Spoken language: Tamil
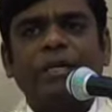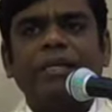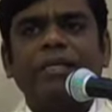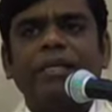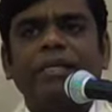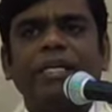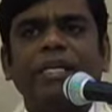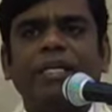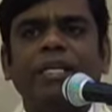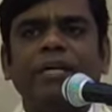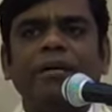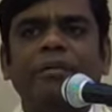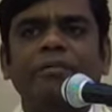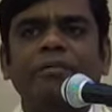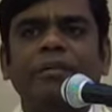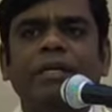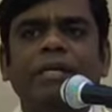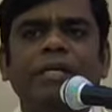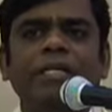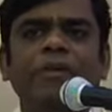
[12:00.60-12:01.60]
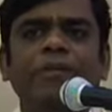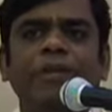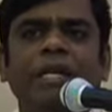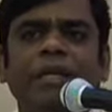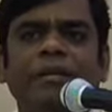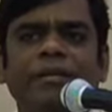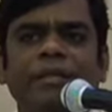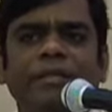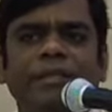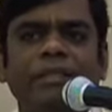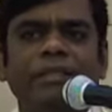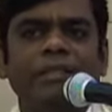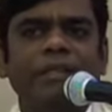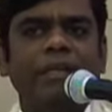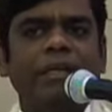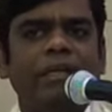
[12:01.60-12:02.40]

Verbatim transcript: அன்றே நாம் கடவுளை வந்து